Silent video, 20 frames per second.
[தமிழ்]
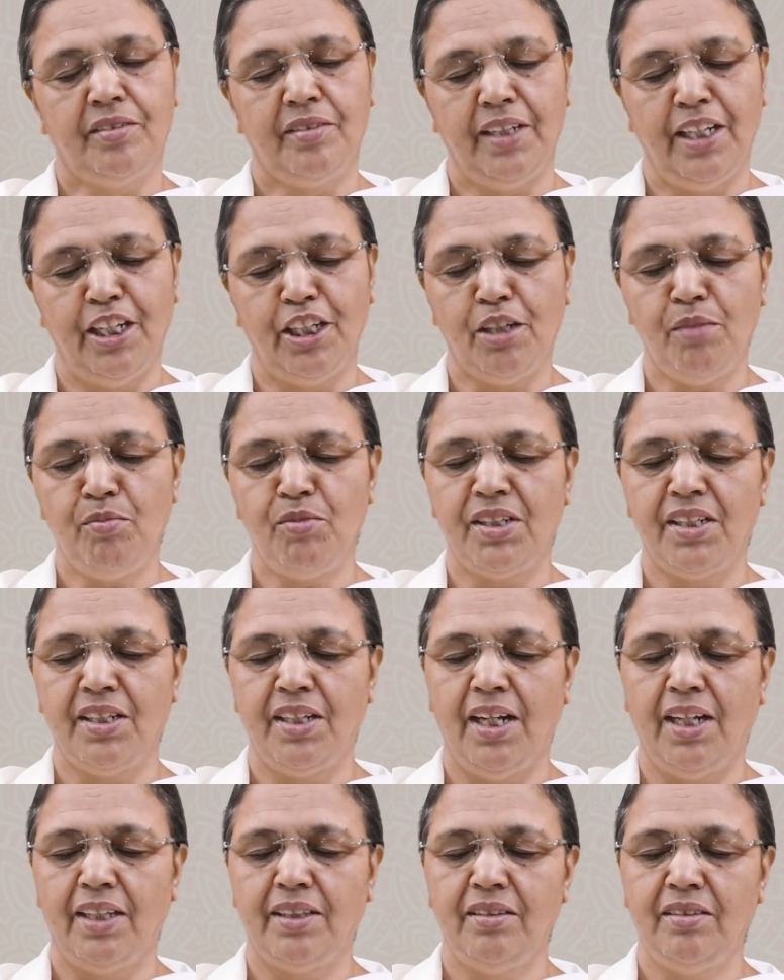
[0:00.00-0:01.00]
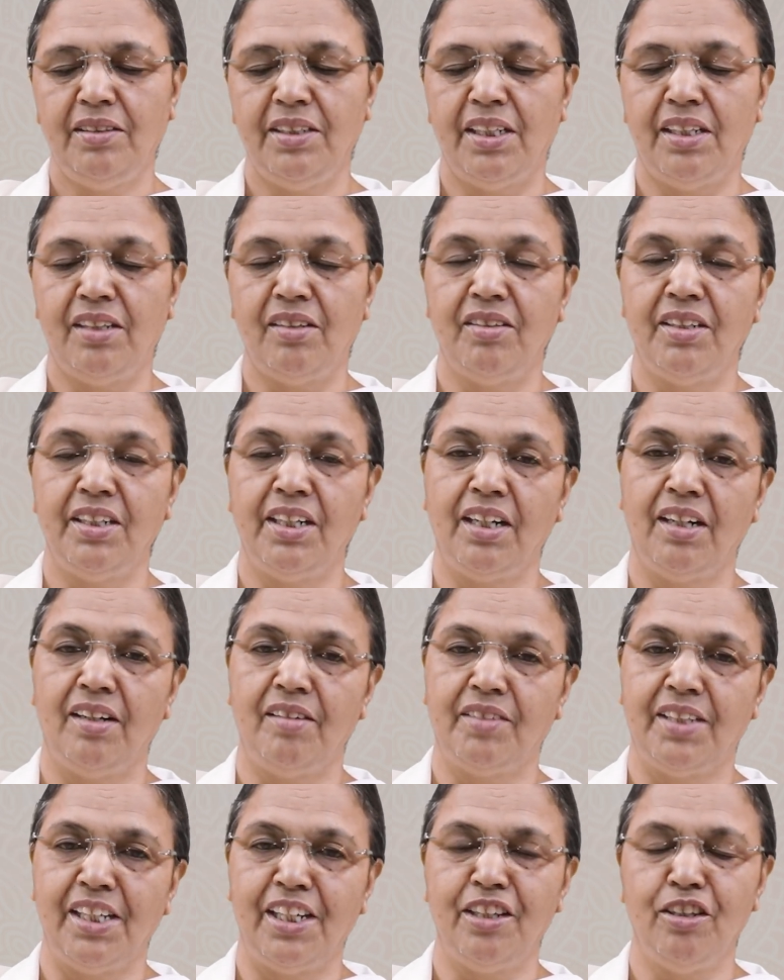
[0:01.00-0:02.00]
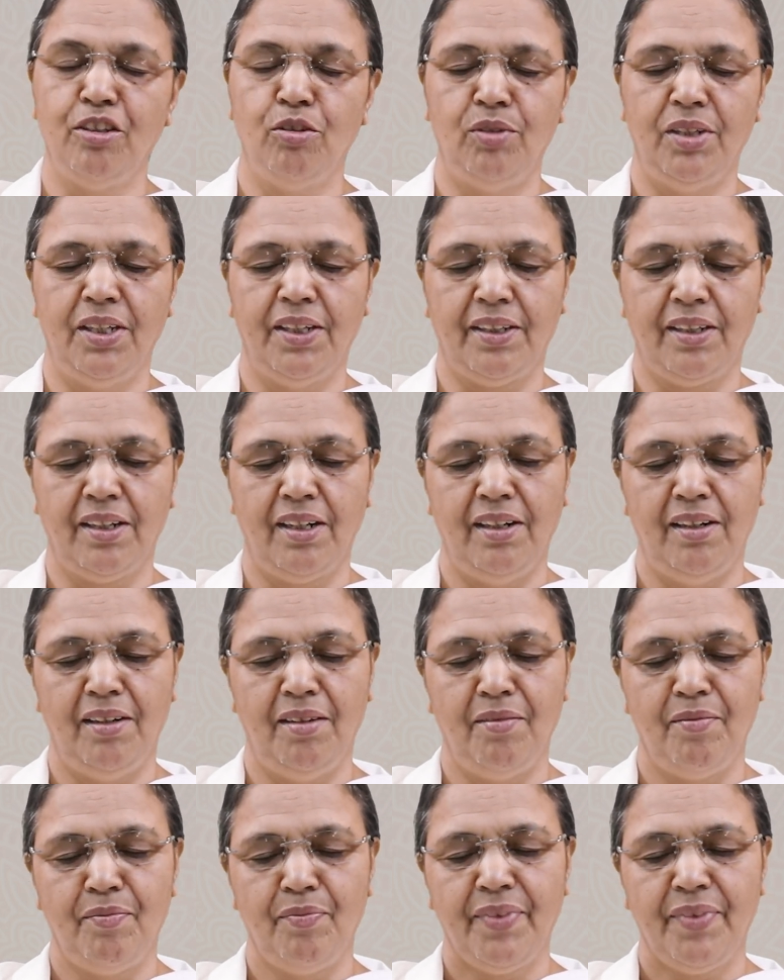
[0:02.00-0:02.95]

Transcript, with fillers: சேர முடியாது என்று நீங்கள் தெரிந்துள்ளீர்கள்